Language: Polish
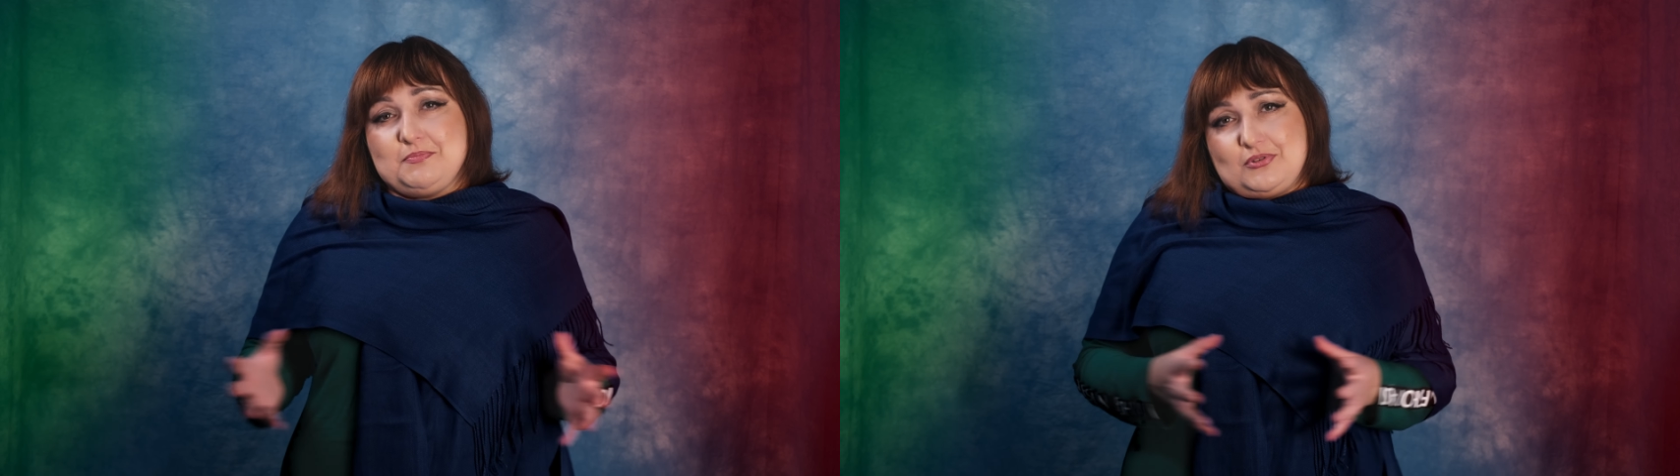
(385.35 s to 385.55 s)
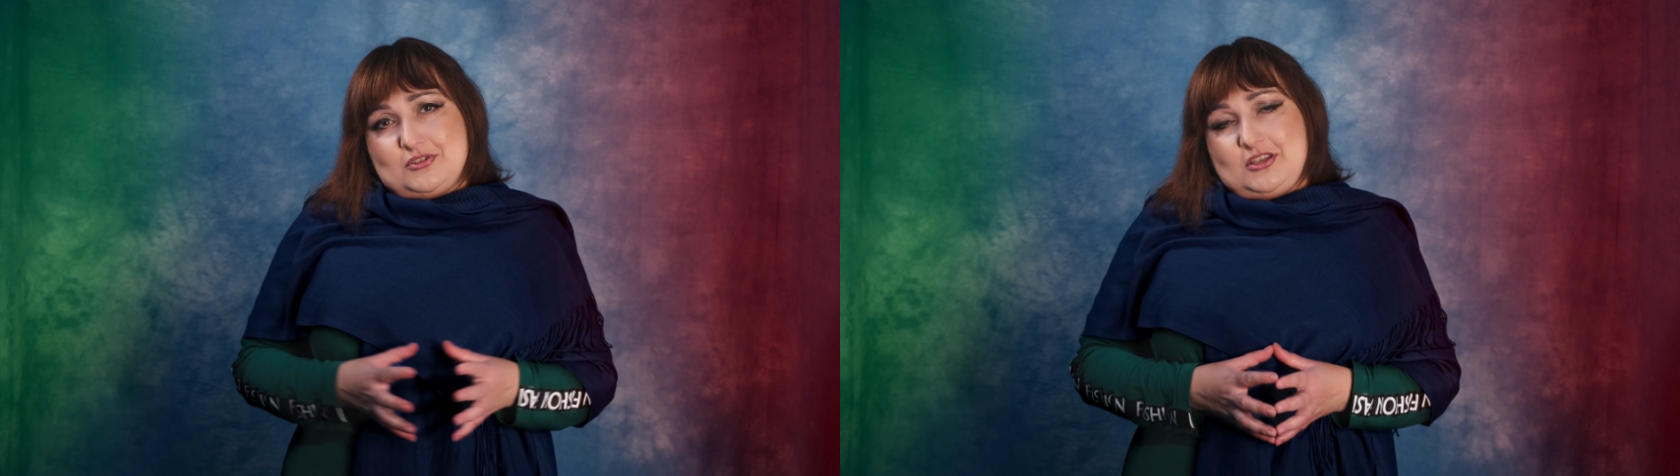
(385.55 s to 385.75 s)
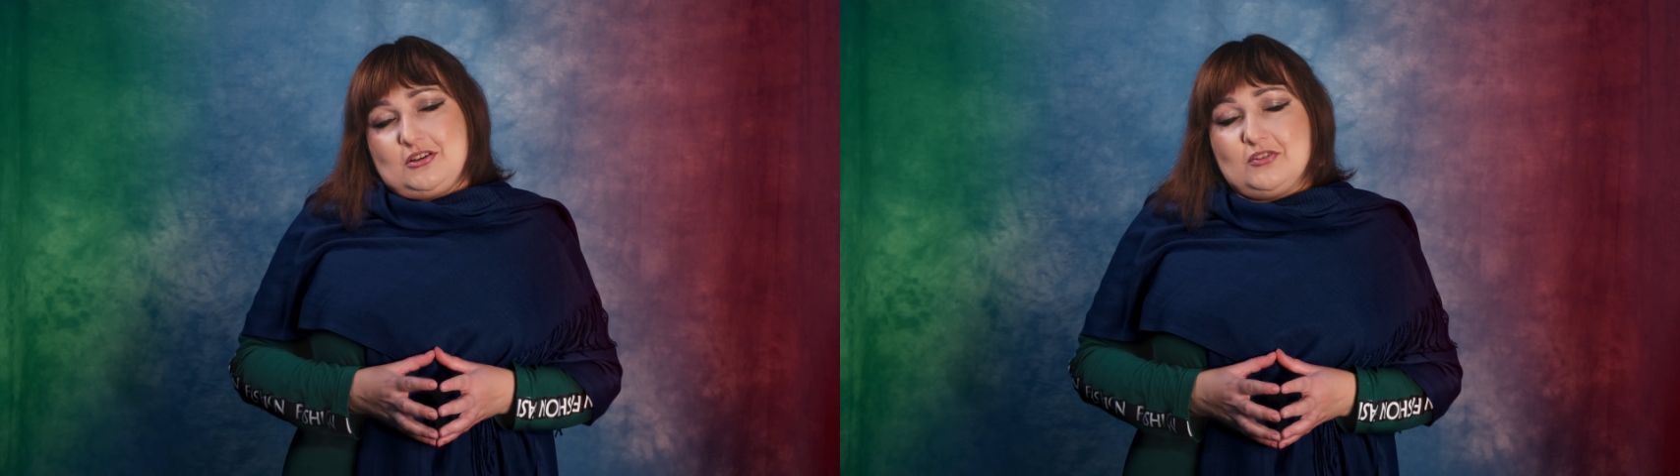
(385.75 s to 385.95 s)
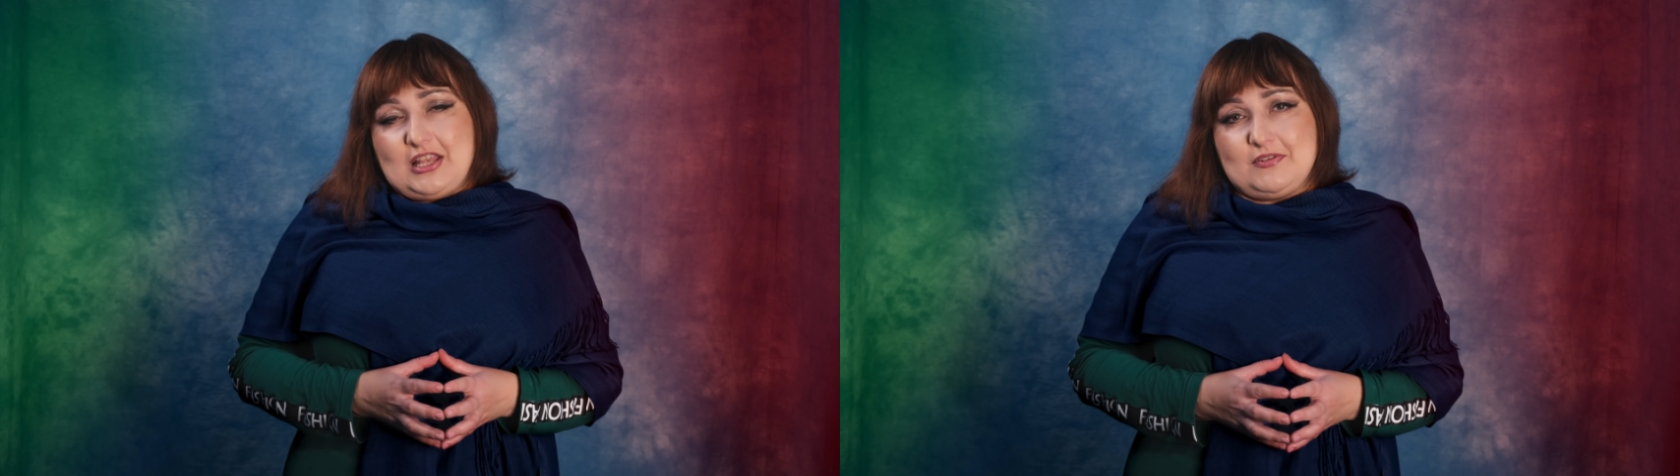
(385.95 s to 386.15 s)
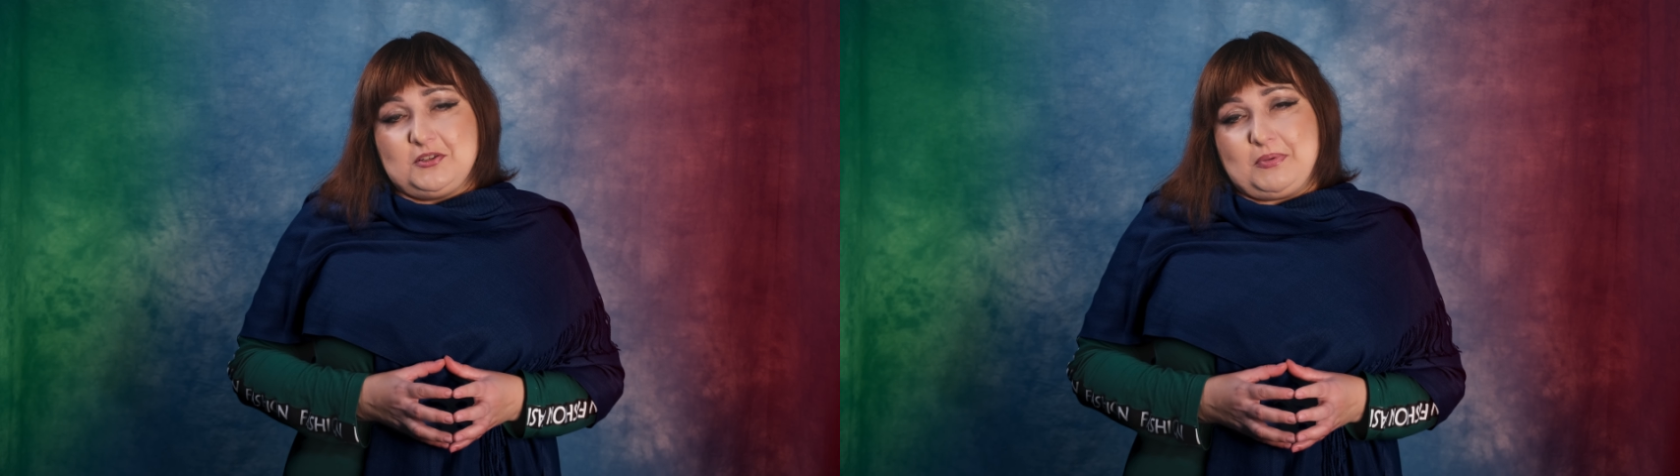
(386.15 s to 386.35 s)
polskiego
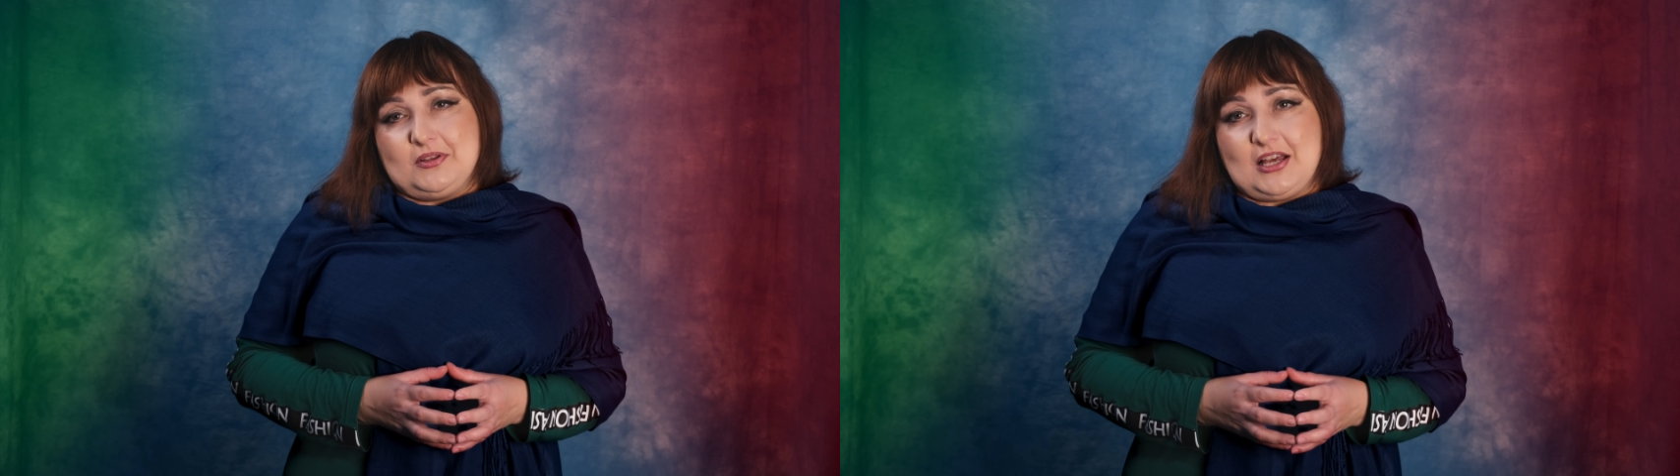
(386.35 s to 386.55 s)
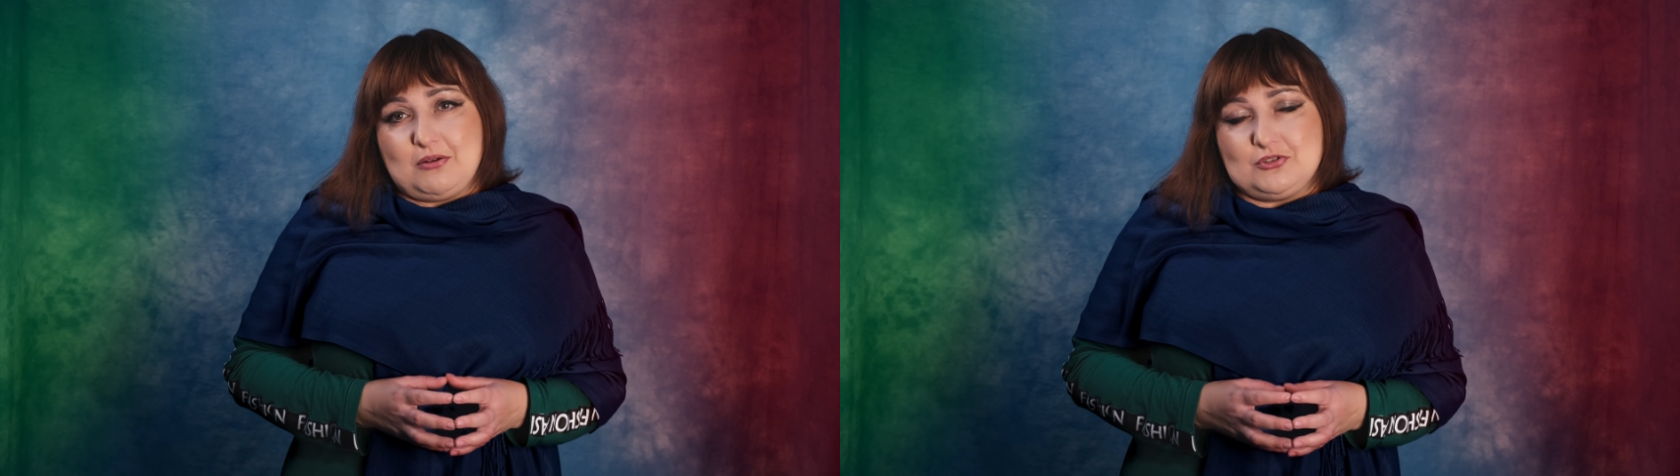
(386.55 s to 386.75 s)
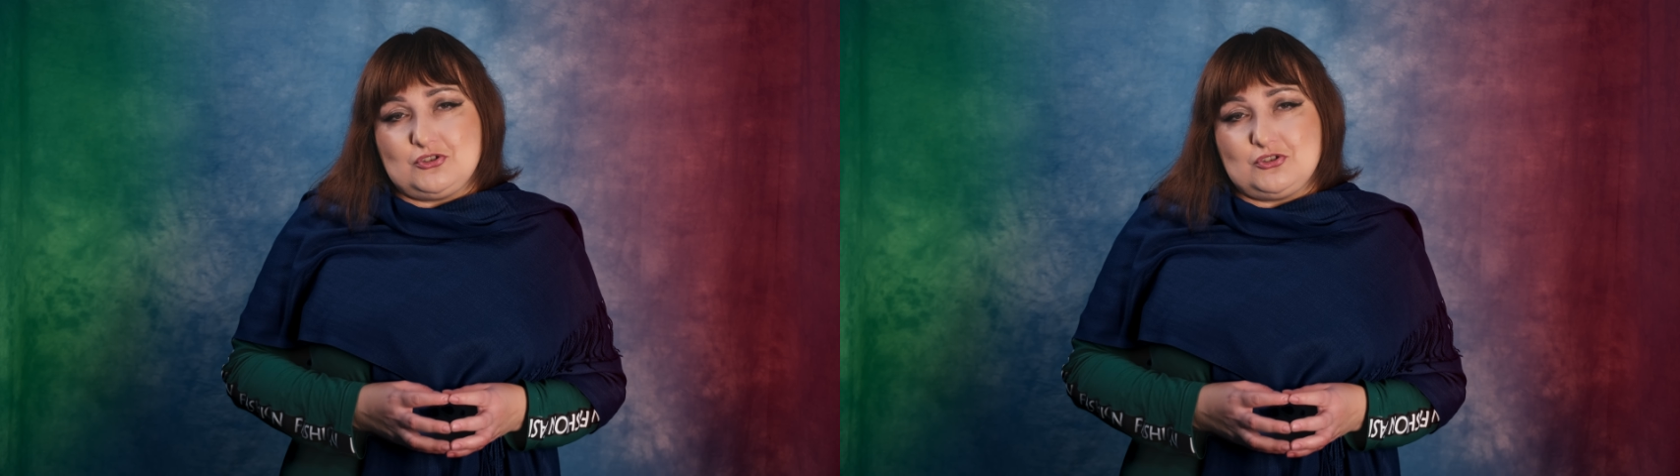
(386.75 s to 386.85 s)
nawet padały,